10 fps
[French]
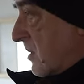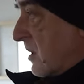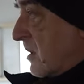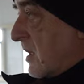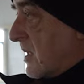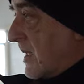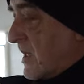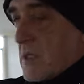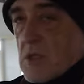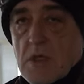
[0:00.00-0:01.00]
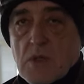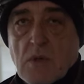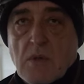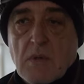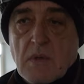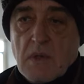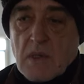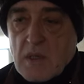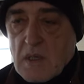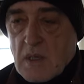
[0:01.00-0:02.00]
du bâtiment administratif et
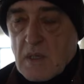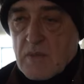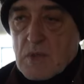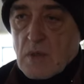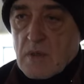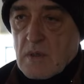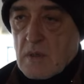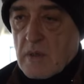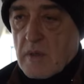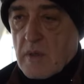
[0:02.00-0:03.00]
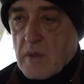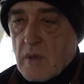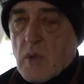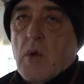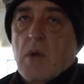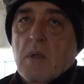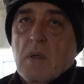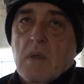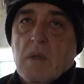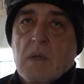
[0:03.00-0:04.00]
technique a déjà été
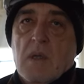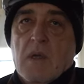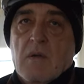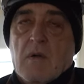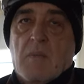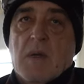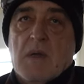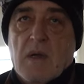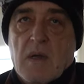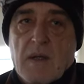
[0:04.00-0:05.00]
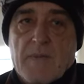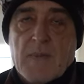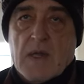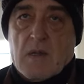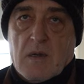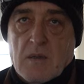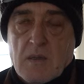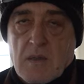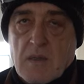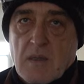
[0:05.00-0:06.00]
collé. Ensuite, la
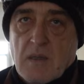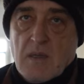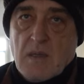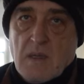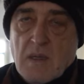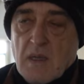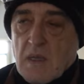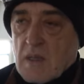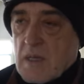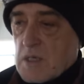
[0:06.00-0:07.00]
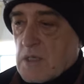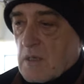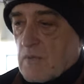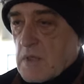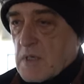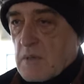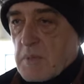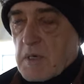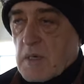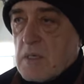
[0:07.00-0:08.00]
couche de finition sera également
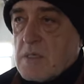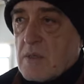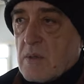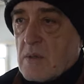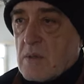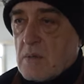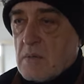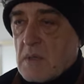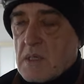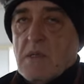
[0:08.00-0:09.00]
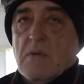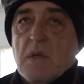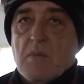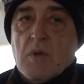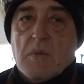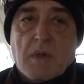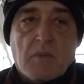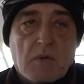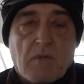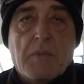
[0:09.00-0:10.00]
collée, mais la majeure
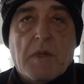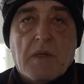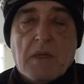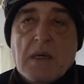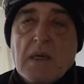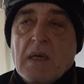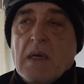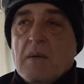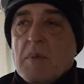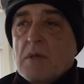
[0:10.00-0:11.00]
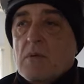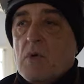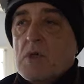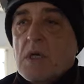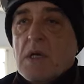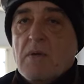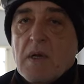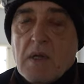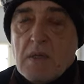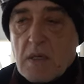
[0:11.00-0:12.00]
partie du travail a déjà été
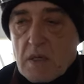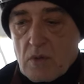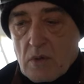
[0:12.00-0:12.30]
effectuée.